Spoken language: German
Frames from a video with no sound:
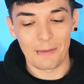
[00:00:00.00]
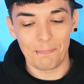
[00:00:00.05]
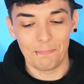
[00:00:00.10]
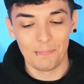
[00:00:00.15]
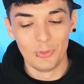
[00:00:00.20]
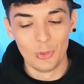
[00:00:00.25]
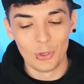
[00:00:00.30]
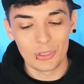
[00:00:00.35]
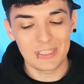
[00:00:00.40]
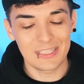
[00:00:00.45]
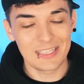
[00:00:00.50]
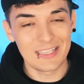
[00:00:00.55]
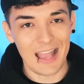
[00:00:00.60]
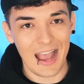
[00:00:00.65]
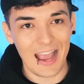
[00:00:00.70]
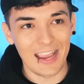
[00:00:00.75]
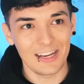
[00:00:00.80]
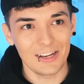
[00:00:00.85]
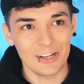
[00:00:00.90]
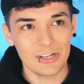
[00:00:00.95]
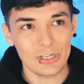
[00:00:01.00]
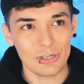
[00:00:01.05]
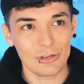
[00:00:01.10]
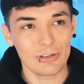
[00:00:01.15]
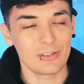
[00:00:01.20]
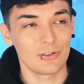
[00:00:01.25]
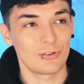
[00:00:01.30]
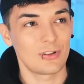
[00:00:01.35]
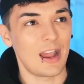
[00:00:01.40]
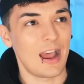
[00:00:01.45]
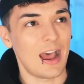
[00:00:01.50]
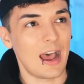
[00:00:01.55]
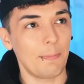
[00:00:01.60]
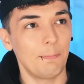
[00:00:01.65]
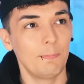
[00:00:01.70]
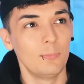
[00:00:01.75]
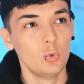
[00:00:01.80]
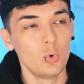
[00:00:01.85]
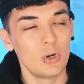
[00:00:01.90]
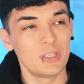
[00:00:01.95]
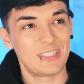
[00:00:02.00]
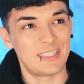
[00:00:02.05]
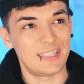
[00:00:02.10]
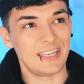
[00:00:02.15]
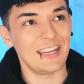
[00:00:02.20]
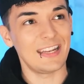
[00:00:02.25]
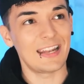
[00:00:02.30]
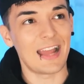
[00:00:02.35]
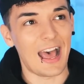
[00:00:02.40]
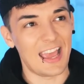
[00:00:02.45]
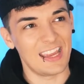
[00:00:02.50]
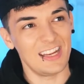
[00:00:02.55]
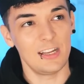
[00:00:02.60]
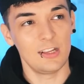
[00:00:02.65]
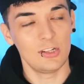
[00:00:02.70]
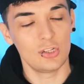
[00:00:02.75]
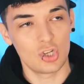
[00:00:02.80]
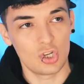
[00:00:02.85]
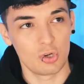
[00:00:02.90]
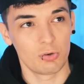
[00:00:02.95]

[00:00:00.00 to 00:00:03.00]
habt nutzen einen Schuss oder habt nur zehn einen